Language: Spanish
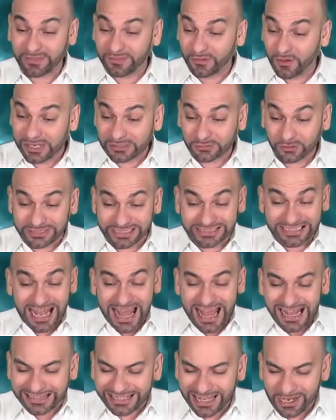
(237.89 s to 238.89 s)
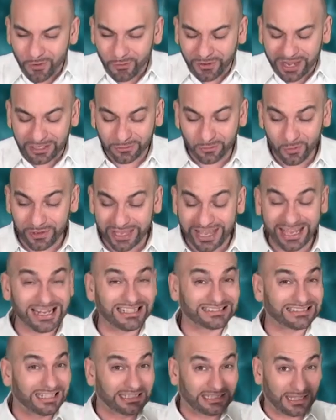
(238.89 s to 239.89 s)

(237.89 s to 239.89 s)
haciendo las cosas de lo que tú quieras.